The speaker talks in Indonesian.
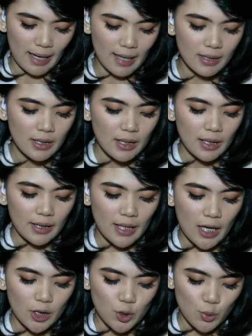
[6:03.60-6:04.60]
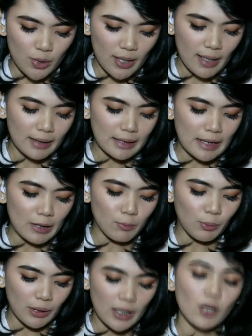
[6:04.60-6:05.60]
TBK yang juga
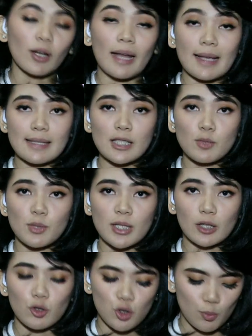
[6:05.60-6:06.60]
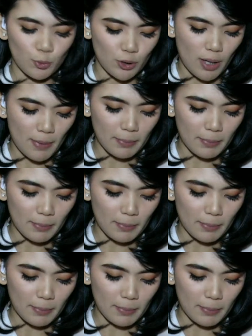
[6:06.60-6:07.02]
dibeli oleh asing sebesar 78